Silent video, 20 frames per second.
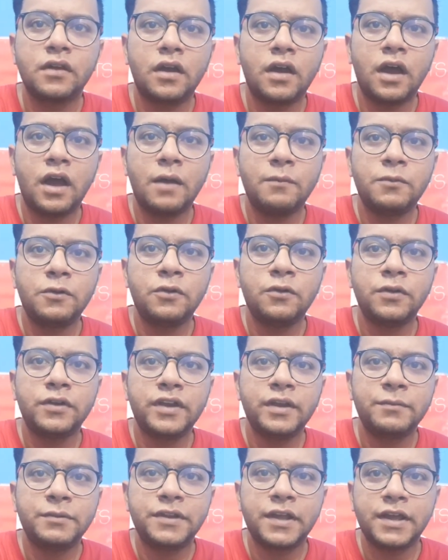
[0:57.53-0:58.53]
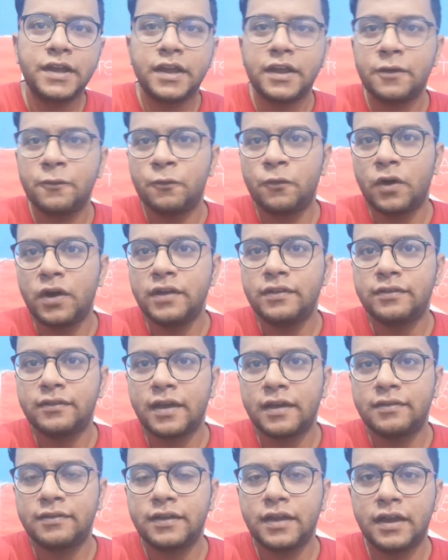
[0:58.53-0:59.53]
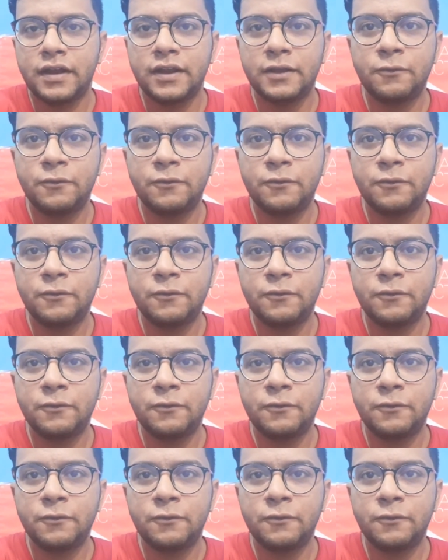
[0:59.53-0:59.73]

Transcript: आप लोग ये बताइए कि वॉइस कैसी आ रही है